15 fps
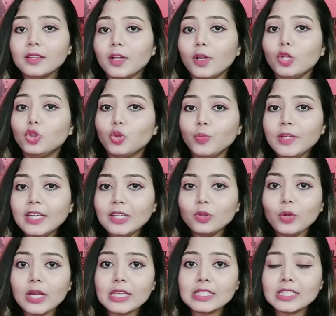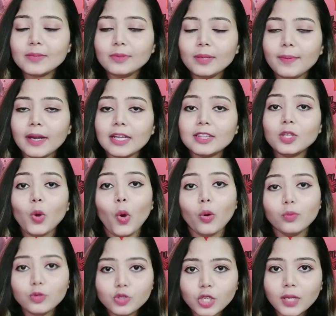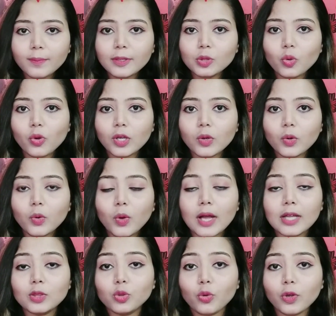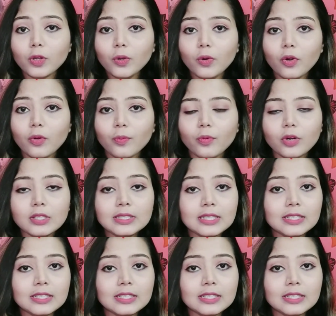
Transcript: তাহলে তুমি কিন্তু এই সিরামটা বাড়িতে অবশ্যই একবার তৈরি করো আর তৈরি করার পর